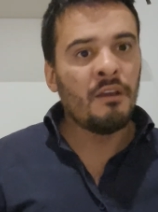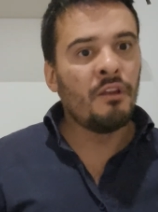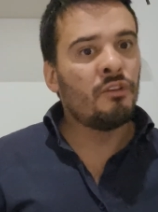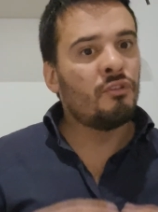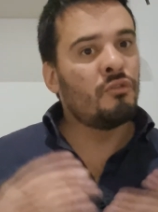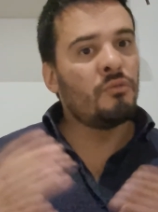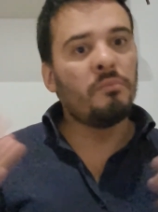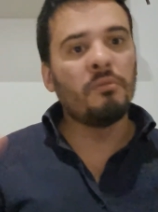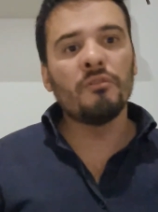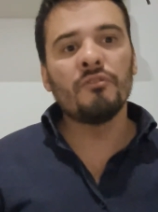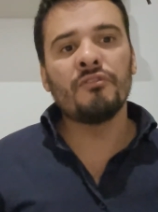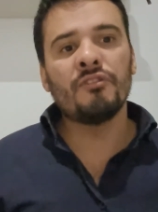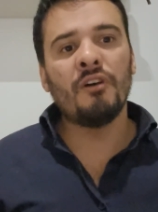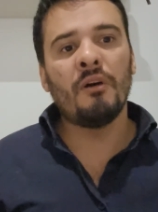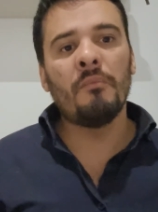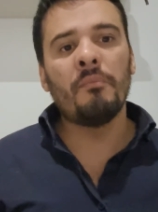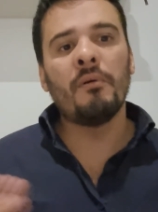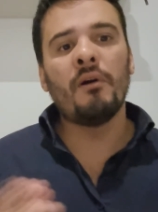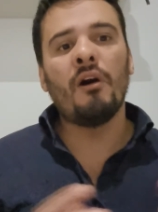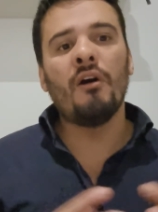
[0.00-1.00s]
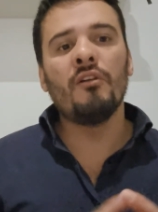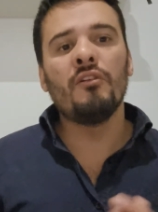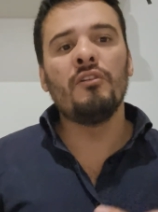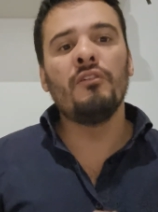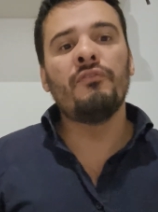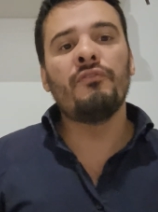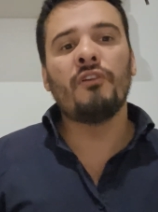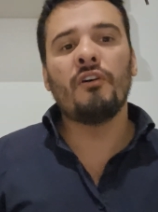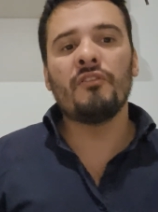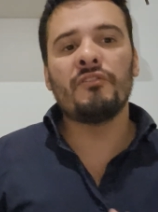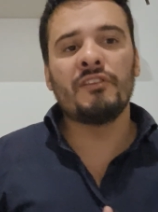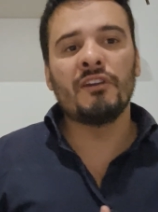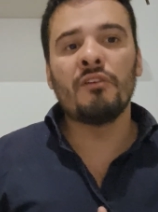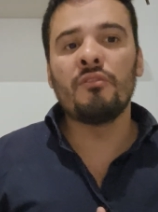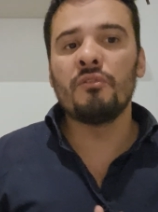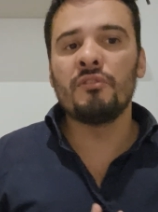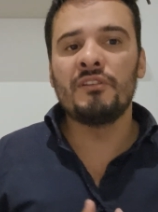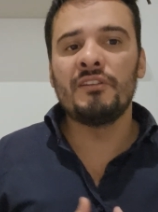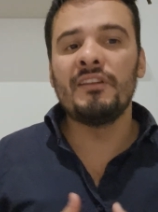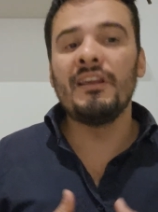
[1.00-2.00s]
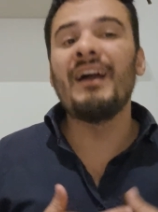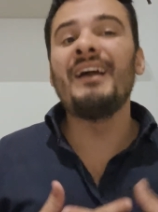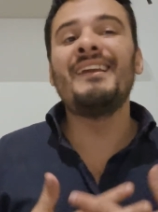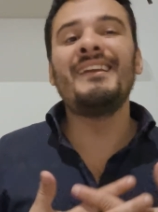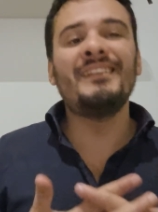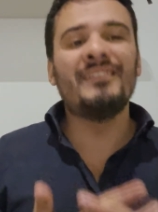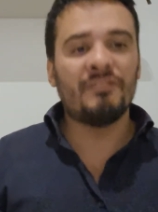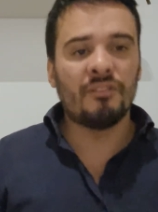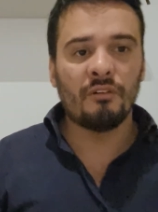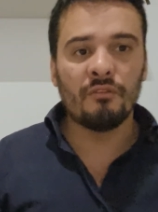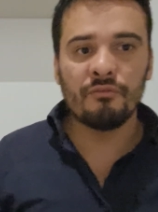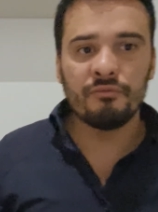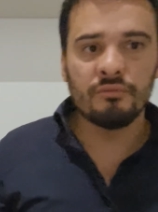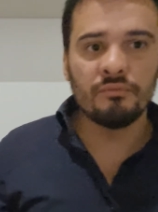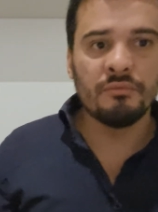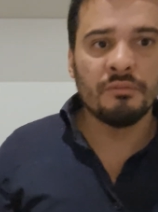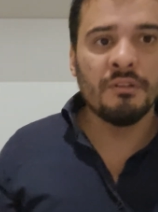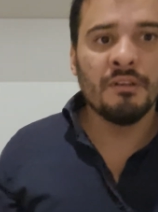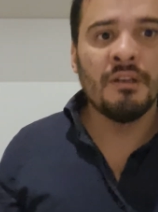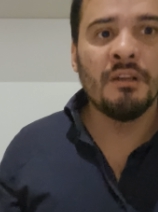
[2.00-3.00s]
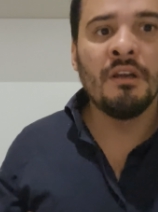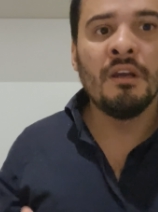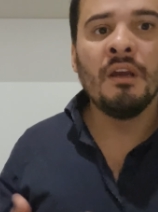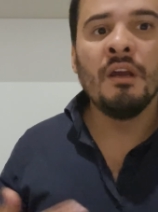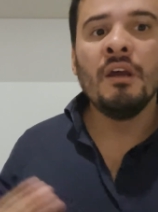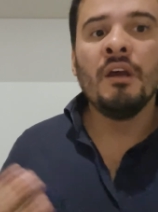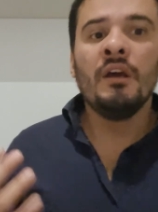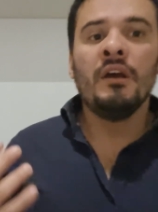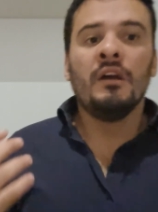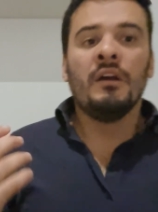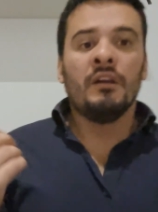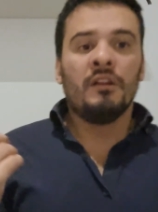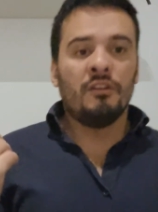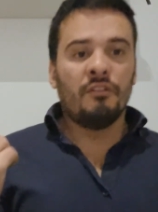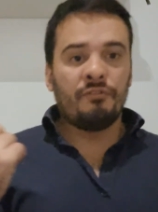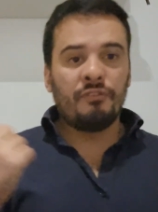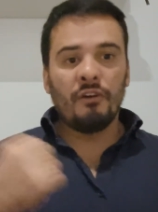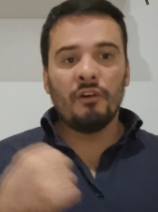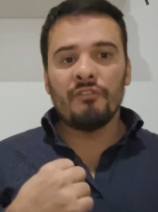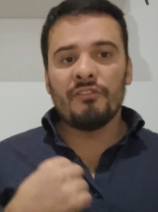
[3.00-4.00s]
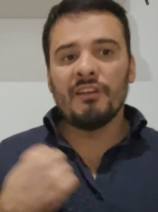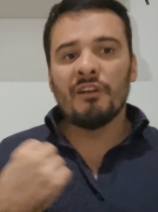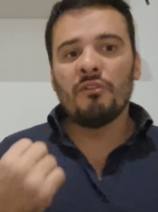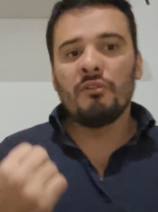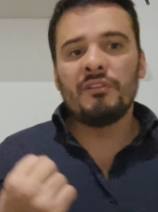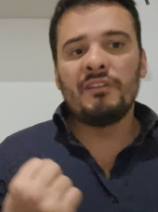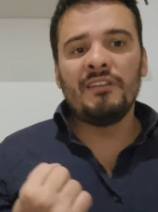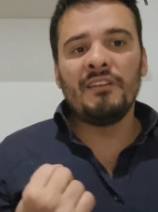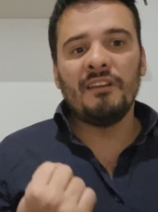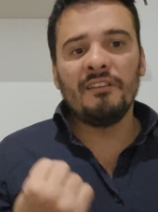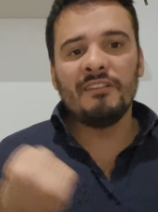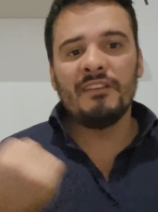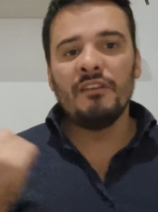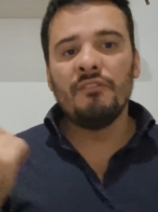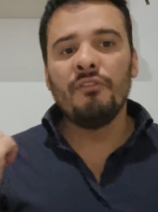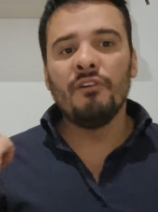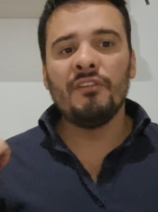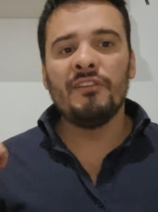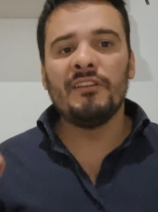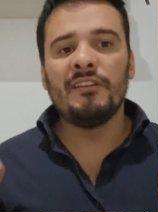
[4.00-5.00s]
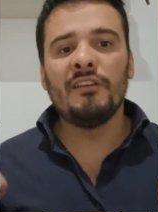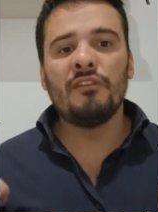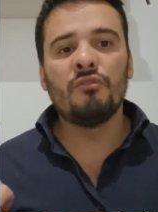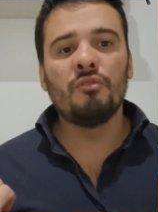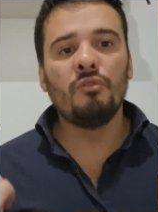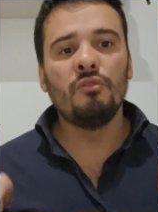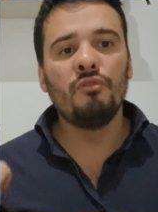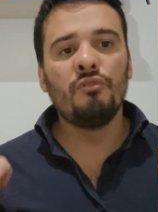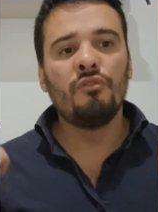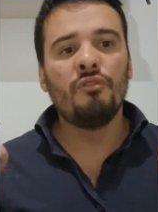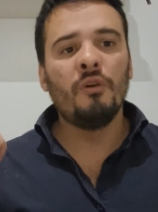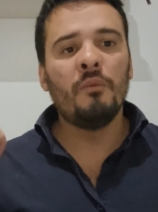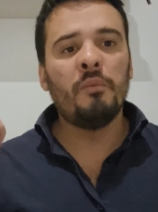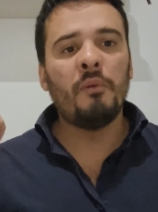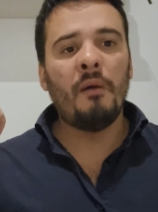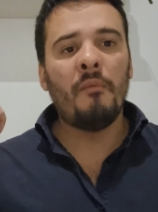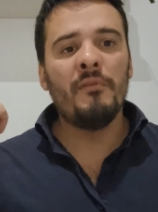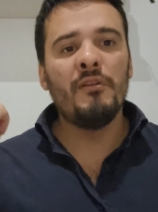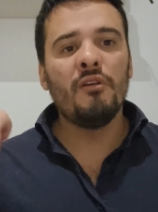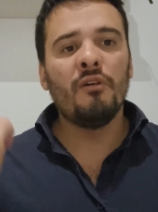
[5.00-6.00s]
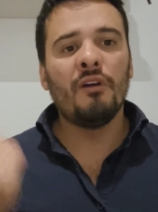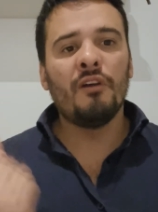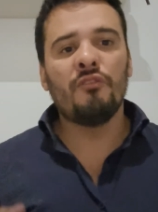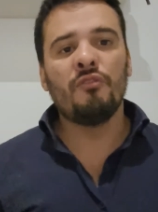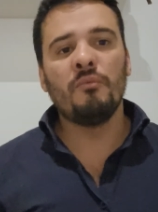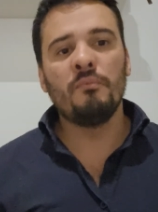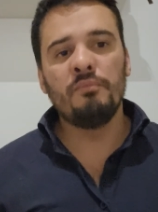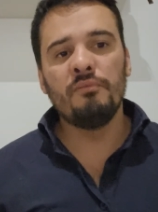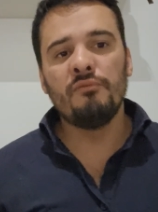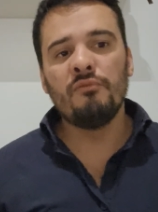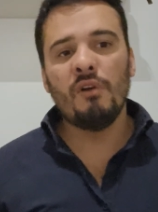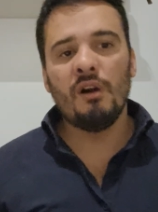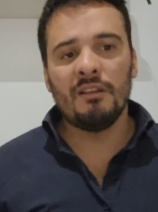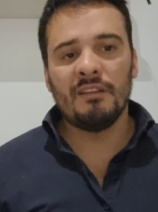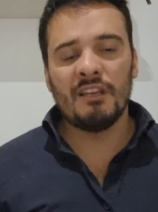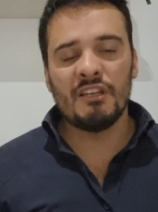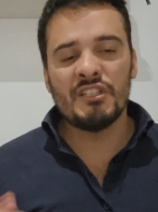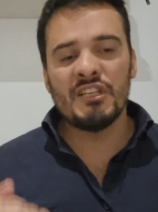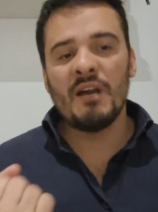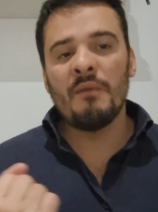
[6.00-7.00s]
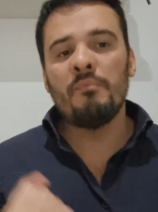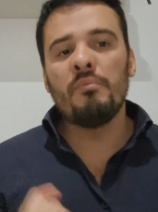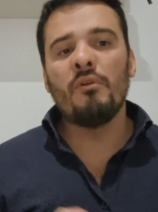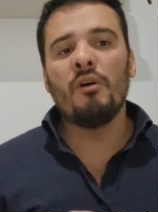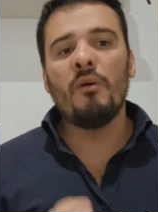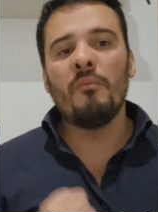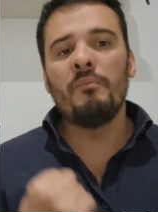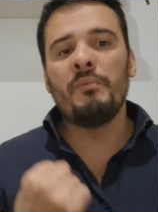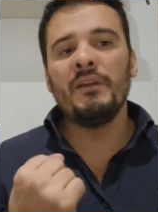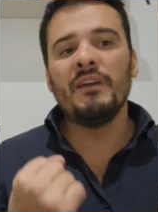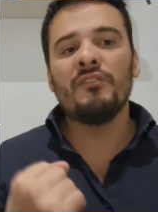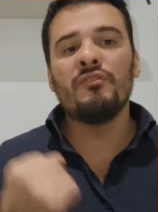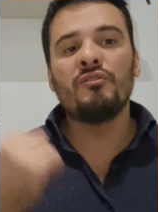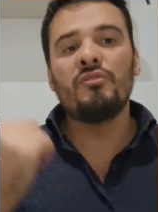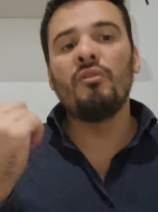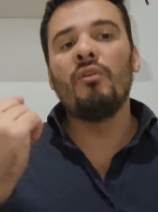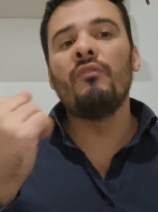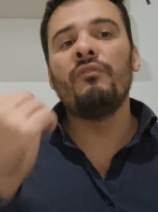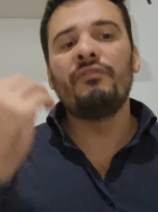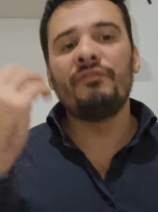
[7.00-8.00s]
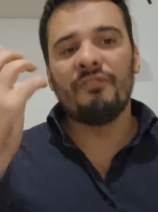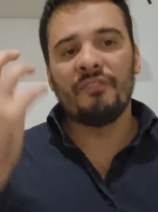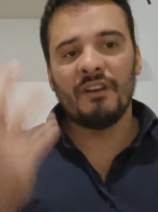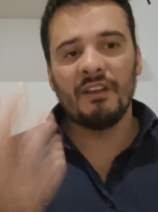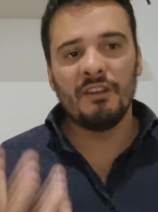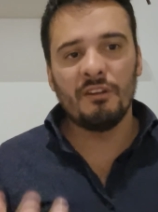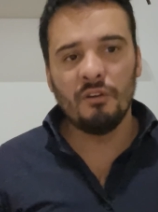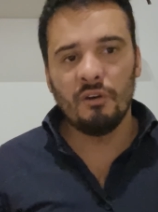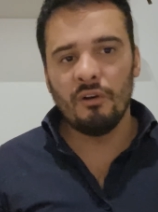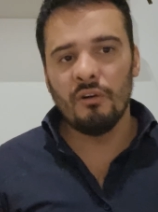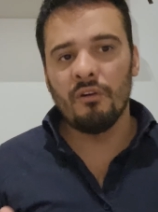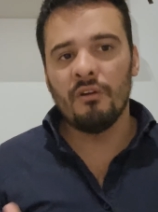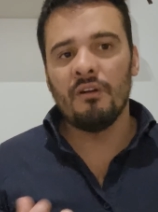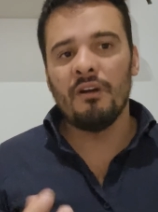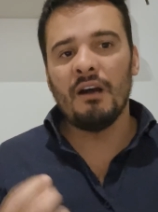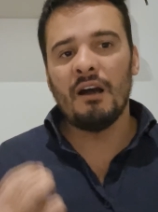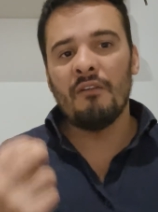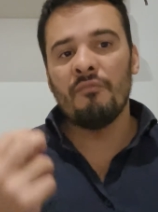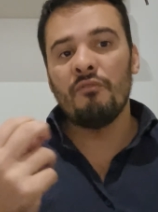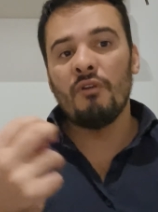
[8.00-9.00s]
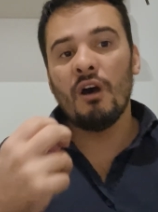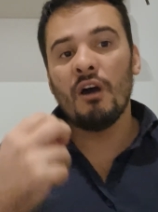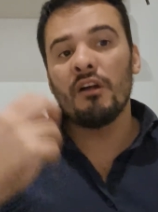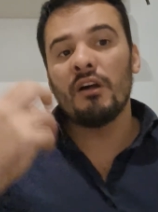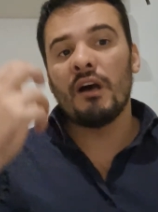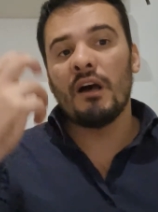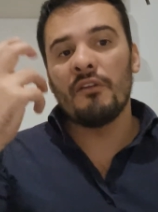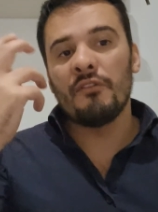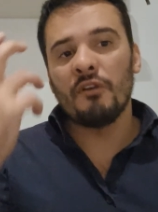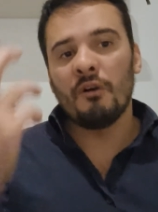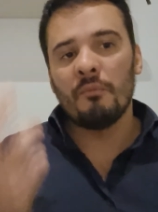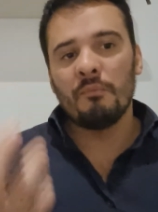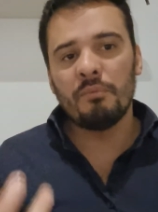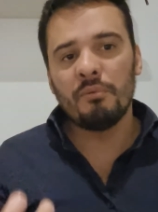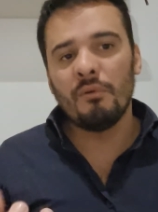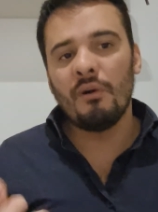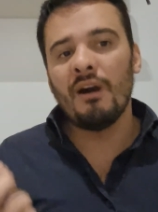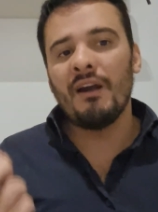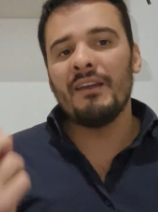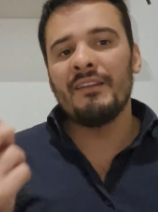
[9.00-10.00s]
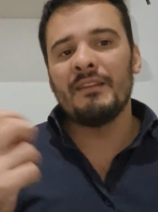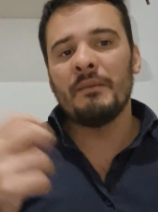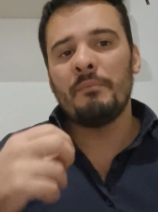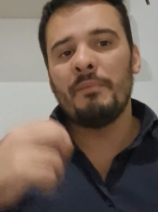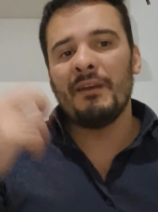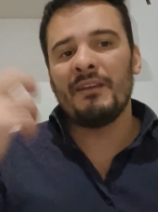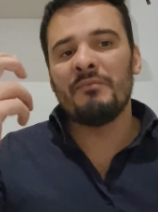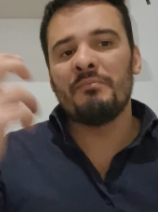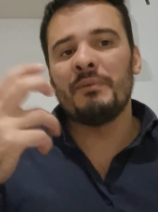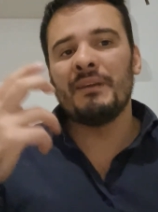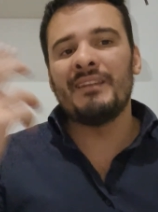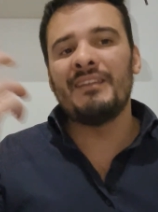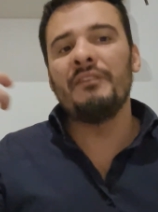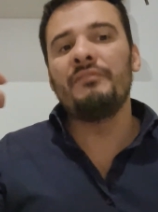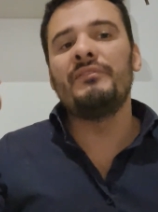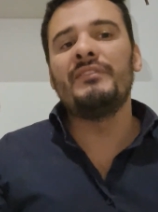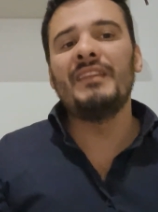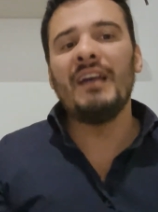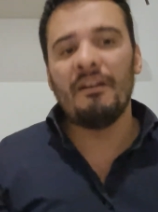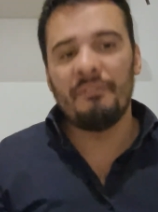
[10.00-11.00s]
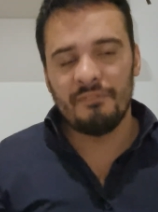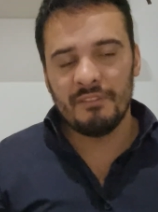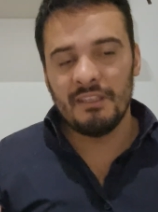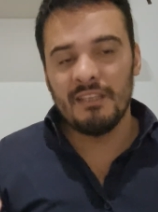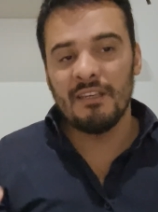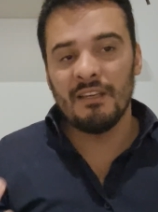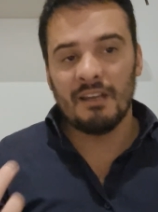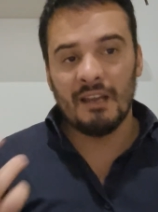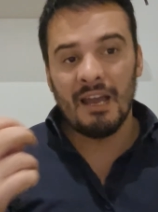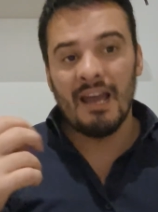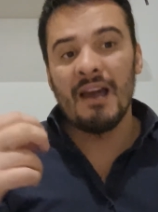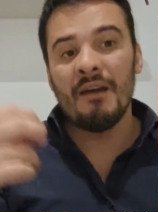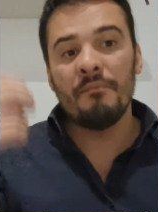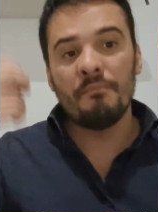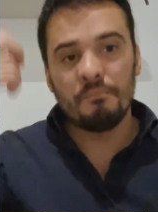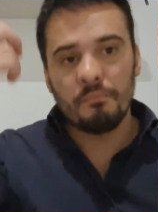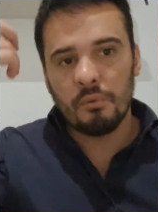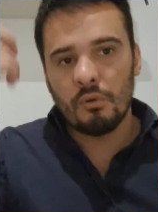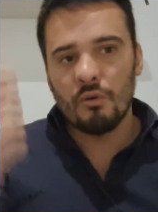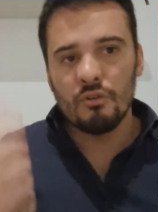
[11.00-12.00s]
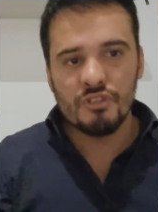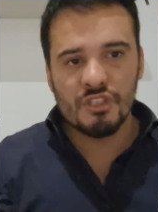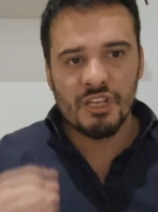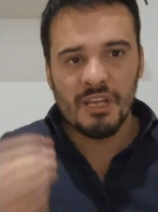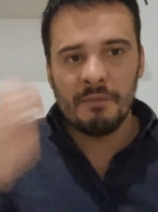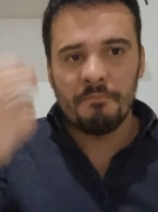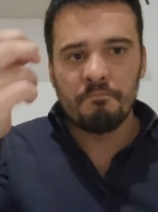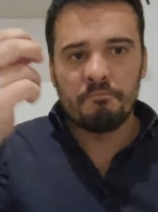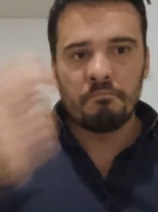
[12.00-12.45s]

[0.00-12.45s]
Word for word: Tout le monde s'en branle, le français quotidien, il s'en fout. Le français quotidien, ce qu'il veut, c'est des solutions pour améliorer son pouvoir d'achat, pour remplir son frigo, avoir un emploi et des perspectives d'avenir, un projet